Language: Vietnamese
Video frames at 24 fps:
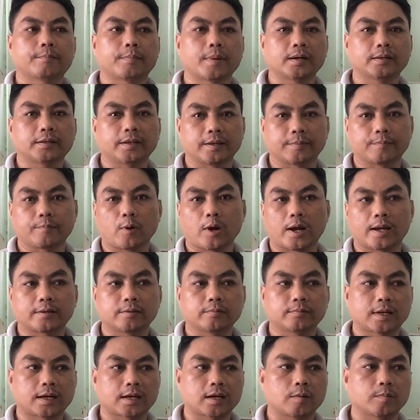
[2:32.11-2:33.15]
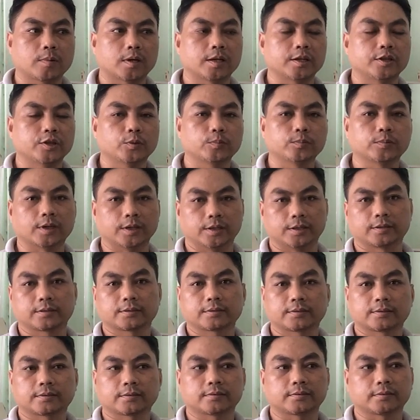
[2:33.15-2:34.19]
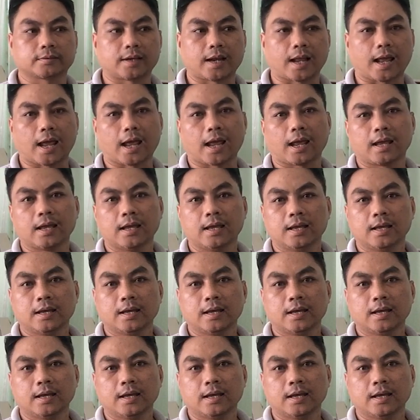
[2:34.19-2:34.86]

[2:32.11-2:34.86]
mở tiệm ra chúng ta không hình dung được là